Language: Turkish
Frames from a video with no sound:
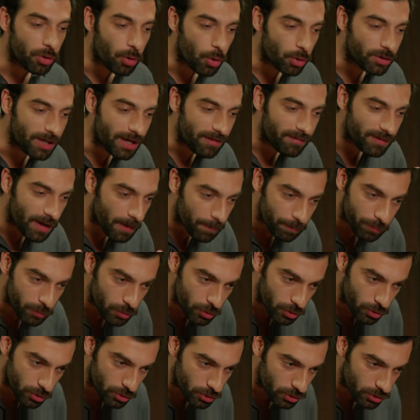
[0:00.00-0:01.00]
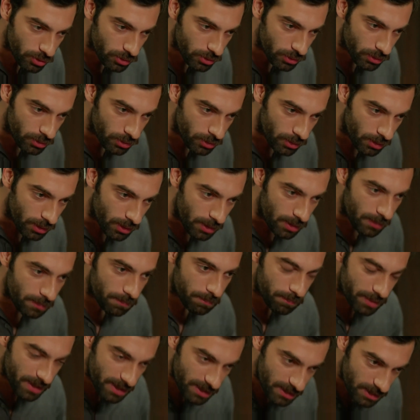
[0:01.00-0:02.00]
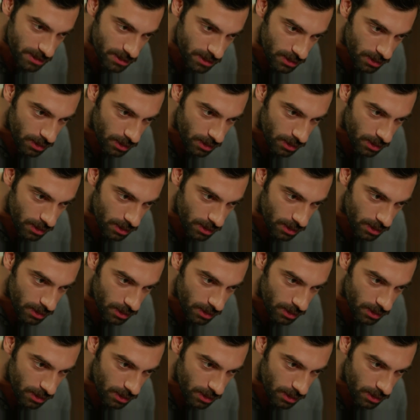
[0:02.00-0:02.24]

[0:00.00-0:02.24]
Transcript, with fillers: ödev yapmıyoruz. Biz